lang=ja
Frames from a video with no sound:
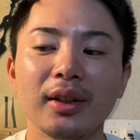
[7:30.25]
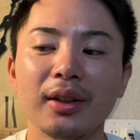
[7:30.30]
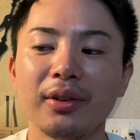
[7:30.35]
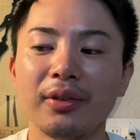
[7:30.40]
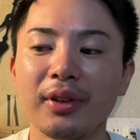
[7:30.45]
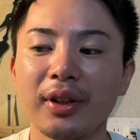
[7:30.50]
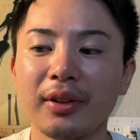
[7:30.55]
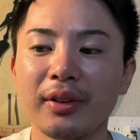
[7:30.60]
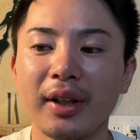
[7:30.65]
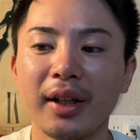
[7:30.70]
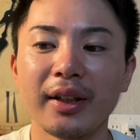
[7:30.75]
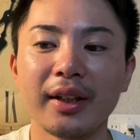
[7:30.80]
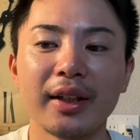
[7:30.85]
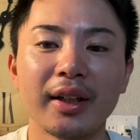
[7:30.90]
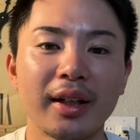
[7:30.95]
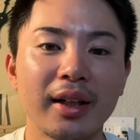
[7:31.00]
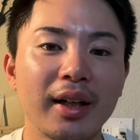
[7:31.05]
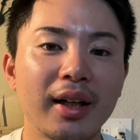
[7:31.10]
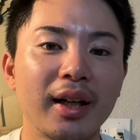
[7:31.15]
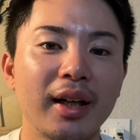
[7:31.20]
4年の秋
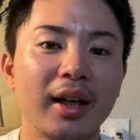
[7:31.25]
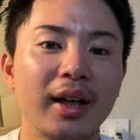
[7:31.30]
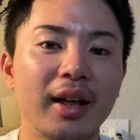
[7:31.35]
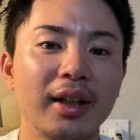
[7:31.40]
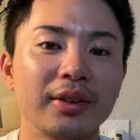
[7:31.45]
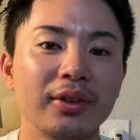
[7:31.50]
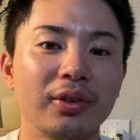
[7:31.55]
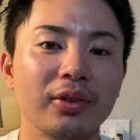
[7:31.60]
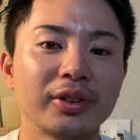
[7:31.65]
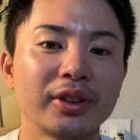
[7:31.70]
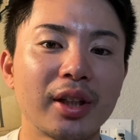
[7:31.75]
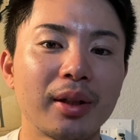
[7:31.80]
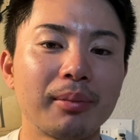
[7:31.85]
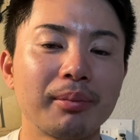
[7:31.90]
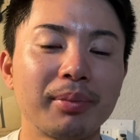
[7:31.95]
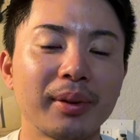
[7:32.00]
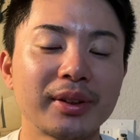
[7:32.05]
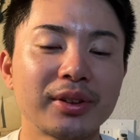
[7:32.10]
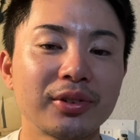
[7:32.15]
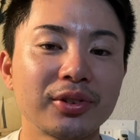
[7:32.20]
から、あの、先
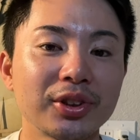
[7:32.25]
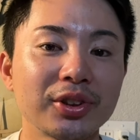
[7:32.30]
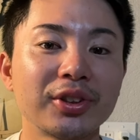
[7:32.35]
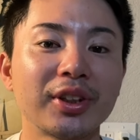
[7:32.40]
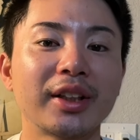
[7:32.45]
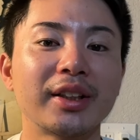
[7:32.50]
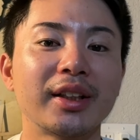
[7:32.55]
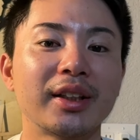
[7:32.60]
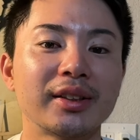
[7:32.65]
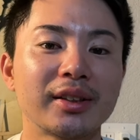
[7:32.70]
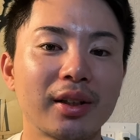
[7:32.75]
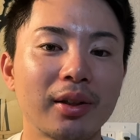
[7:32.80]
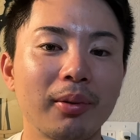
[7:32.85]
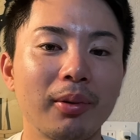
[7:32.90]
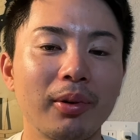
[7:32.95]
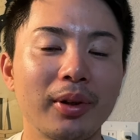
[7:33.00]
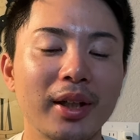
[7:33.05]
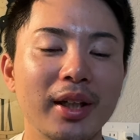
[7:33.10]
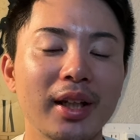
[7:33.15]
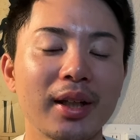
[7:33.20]
発をずっとやってたんですけど
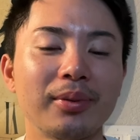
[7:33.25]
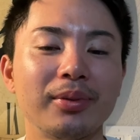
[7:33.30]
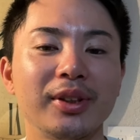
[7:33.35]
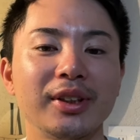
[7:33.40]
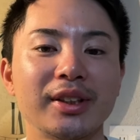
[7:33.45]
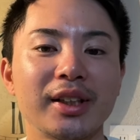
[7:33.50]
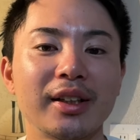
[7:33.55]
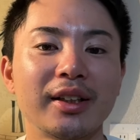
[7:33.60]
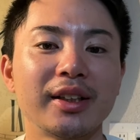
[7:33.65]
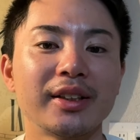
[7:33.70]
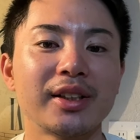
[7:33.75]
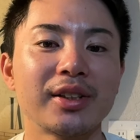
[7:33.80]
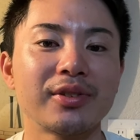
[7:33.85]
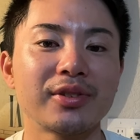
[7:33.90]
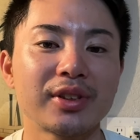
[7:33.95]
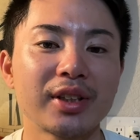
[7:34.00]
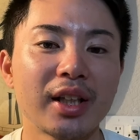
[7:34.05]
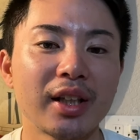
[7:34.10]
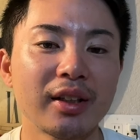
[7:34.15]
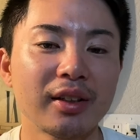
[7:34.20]
も、リリーフに専念してるん
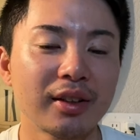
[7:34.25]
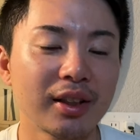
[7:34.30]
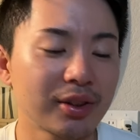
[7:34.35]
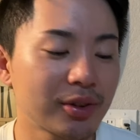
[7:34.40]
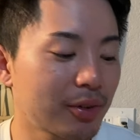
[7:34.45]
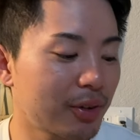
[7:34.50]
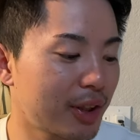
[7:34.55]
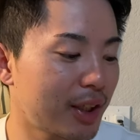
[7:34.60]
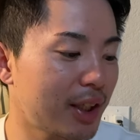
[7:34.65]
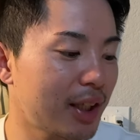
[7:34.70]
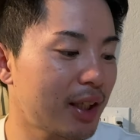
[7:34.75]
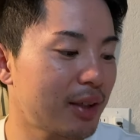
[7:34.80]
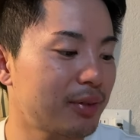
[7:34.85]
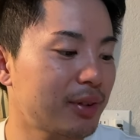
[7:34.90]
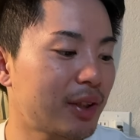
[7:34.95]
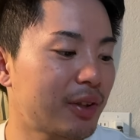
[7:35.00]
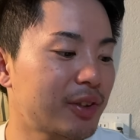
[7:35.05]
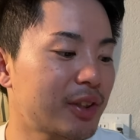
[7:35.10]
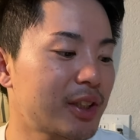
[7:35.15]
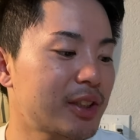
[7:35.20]
ですね。で、そのリリーフ
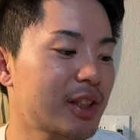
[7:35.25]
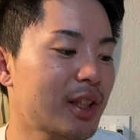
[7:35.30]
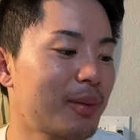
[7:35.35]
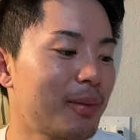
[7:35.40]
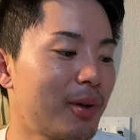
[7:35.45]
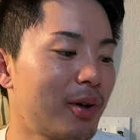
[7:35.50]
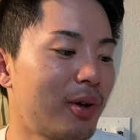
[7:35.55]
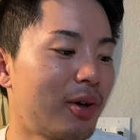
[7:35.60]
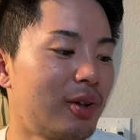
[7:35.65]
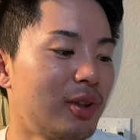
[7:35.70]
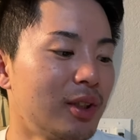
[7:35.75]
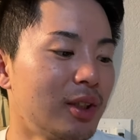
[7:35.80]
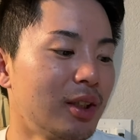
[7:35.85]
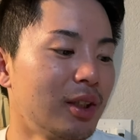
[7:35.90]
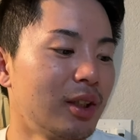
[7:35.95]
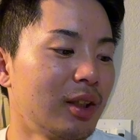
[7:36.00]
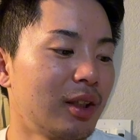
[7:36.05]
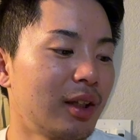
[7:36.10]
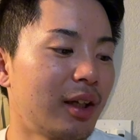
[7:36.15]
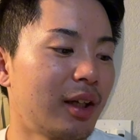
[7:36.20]
での成績も、
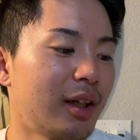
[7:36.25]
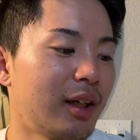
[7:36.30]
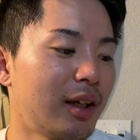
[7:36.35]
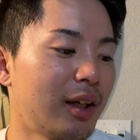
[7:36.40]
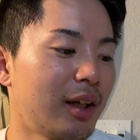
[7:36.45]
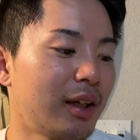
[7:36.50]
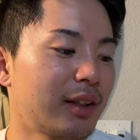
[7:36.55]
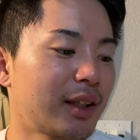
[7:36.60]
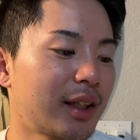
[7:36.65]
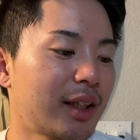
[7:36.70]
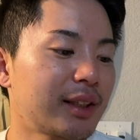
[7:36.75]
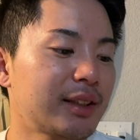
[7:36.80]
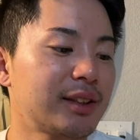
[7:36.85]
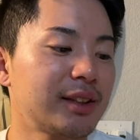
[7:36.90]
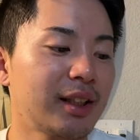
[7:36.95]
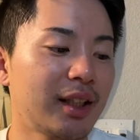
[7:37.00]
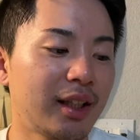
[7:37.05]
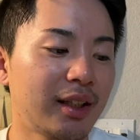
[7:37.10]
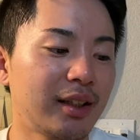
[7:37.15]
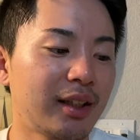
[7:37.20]
えー、7
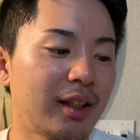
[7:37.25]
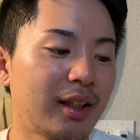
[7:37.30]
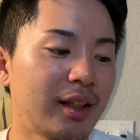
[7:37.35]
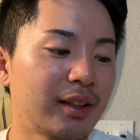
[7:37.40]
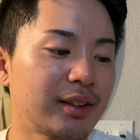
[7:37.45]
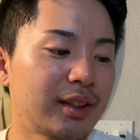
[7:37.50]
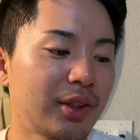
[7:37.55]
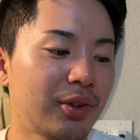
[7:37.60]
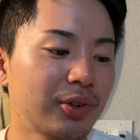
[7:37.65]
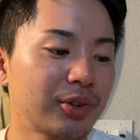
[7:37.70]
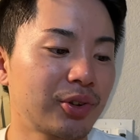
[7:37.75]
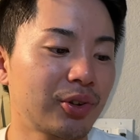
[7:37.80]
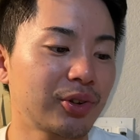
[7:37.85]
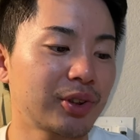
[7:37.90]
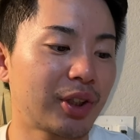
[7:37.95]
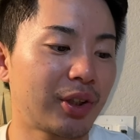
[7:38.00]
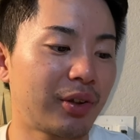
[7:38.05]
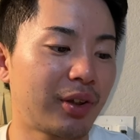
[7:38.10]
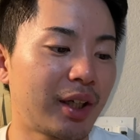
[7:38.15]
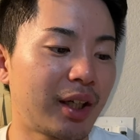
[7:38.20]
試合で0勝
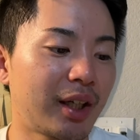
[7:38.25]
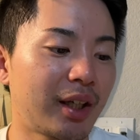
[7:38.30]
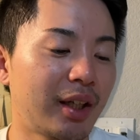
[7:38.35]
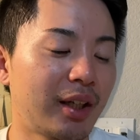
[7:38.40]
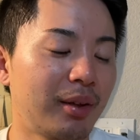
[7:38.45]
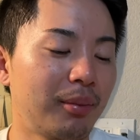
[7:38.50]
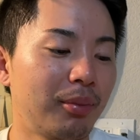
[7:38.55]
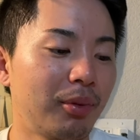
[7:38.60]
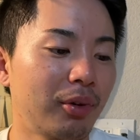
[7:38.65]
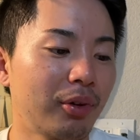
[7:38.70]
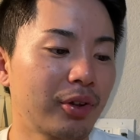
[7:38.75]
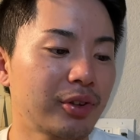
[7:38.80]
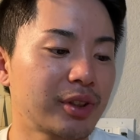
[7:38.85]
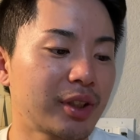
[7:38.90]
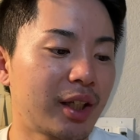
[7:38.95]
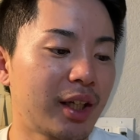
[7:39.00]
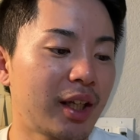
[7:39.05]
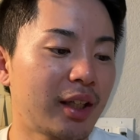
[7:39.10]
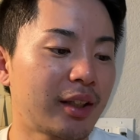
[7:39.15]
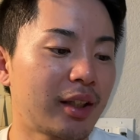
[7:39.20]
0敗、防御率
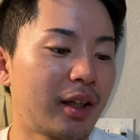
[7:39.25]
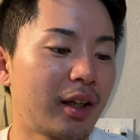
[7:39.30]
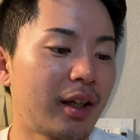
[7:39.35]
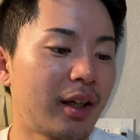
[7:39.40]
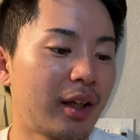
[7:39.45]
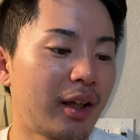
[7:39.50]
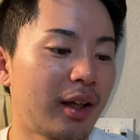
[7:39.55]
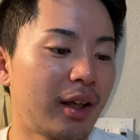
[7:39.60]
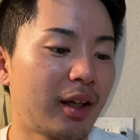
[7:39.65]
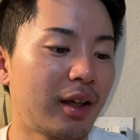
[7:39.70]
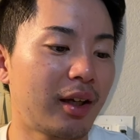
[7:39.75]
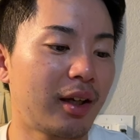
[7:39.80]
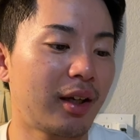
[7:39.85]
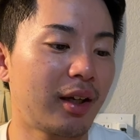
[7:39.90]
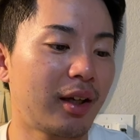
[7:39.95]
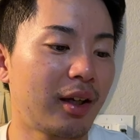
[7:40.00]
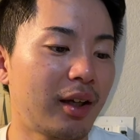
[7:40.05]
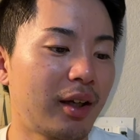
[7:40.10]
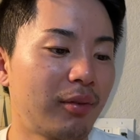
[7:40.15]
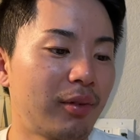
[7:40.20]
が0.00、
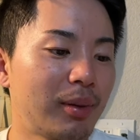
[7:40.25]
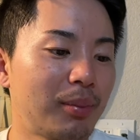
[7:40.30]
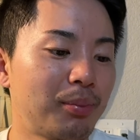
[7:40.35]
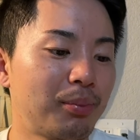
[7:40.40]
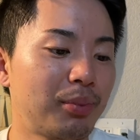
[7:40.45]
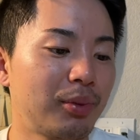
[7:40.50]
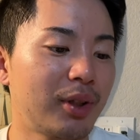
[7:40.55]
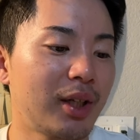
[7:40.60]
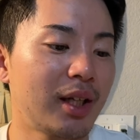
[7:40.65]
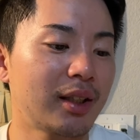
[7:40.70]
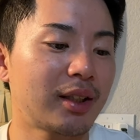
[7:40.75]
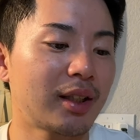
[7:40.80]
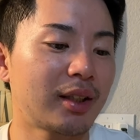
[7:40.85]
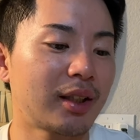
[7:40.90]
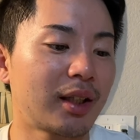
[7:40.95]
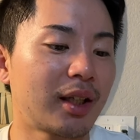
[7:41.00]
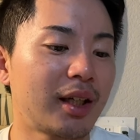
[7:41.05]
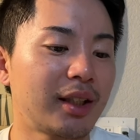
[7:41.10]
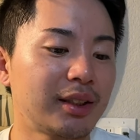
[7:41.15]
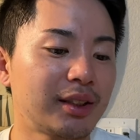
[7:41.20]
えー、ウィップ
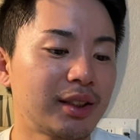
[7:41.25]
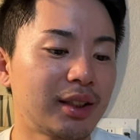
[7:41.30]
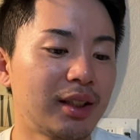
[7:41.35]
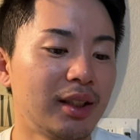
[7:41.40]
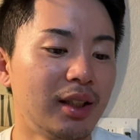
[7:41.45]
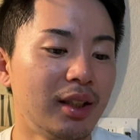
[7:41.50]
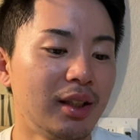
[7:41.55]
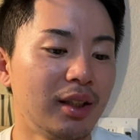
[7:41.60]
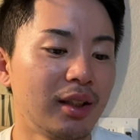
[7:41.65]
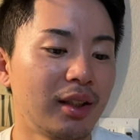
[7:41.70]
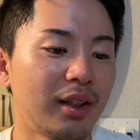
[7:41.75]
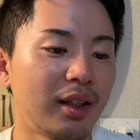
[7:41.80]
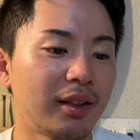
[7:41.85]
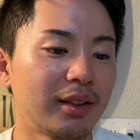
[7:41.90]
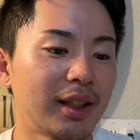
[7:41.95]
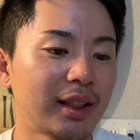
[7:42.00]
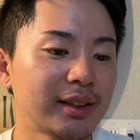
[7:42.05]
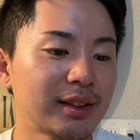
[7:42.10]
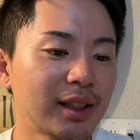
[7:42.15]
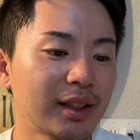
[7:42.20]
0.71、えー、
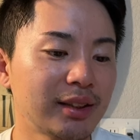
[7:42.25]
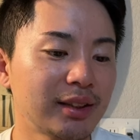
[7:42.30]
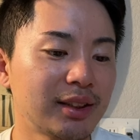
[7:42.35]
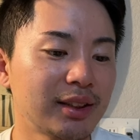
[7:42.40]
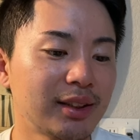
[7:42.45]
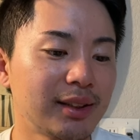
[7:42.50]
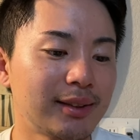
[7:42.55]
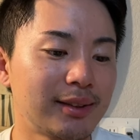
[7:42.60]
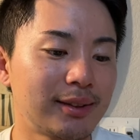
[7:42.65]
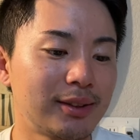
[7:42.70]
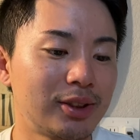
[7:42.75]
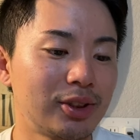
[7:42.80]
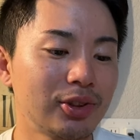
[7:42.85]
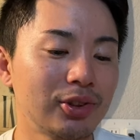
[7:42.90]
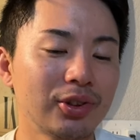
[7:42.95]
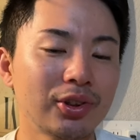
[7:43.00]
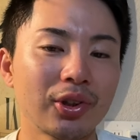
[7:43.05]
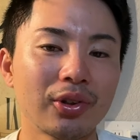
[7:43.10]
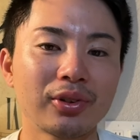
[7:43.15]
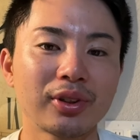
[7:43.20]
奪三振率
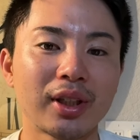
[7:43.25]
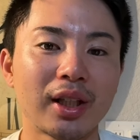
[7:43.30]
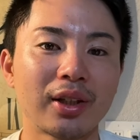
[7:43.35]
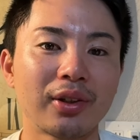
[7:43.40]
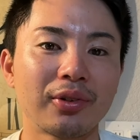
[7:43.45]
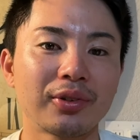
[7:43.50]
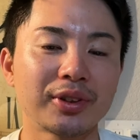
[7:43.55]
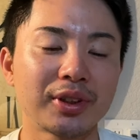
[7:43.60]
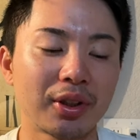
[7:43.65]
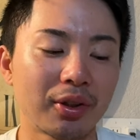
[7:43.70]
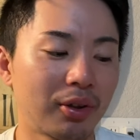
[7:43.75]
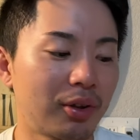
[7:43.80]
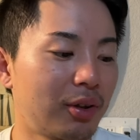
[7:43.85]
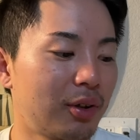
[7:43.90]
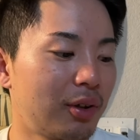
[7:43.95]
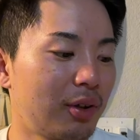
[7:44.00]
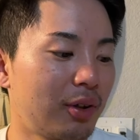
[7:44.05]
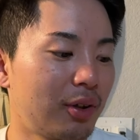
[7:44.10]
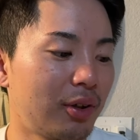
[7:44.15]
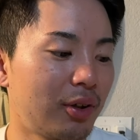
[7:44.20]
14.40、
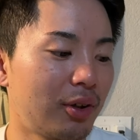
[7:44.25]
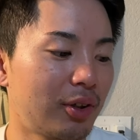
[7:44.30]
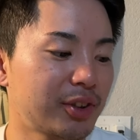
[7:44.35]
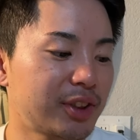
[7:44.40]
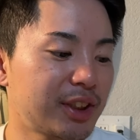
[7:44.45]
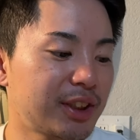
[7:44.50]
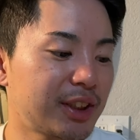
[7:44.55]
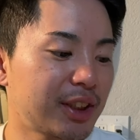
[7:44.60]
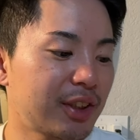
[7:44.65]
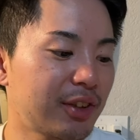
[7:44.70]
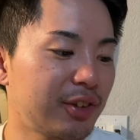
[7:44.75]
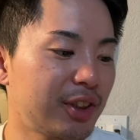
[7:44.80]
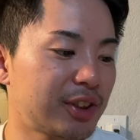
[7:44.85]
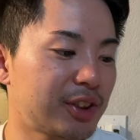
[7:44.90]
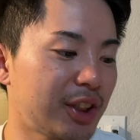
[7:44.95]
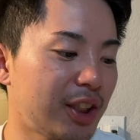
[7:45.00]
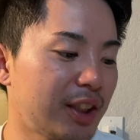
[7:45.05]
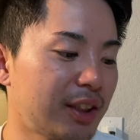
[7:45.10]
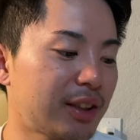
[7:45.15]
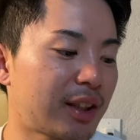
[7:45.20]
四死球
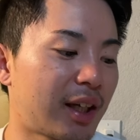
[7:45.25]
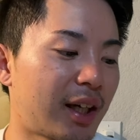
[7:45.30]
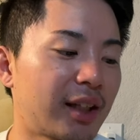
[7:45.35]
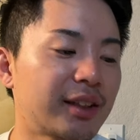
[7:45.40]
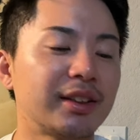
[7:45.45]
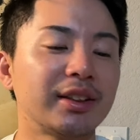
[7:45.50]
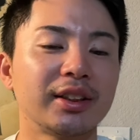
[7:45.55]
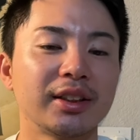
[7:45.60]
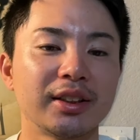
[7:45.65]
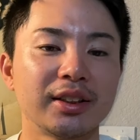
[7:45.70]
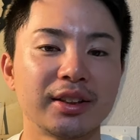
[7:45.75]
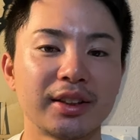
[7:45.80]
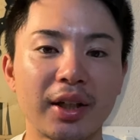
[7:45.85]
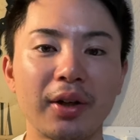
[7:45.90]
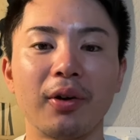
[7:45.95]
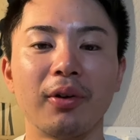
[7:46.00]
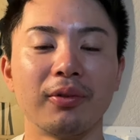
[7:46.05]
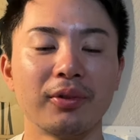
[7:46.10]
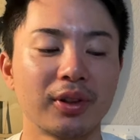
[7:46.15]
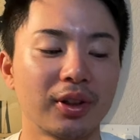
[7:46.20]
率
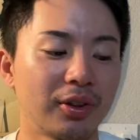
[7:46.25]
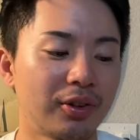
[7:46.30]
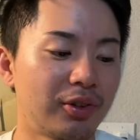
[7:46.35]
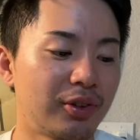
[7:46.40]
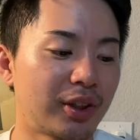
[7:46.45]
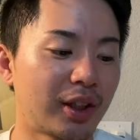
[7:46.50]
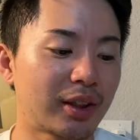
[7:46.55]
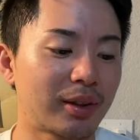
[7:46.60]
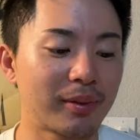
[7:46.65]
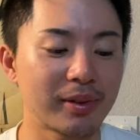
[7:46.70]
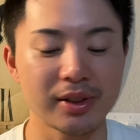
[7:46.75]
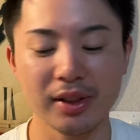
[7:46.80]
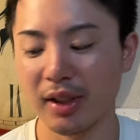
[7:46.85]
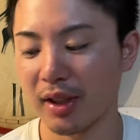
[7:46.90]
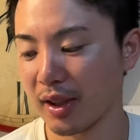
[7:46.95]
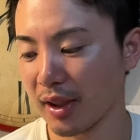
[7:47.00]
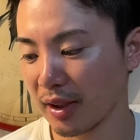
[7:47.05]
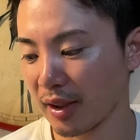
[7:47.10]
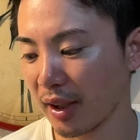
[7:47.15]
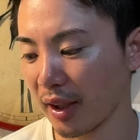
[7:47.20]
1.80というふうになってます。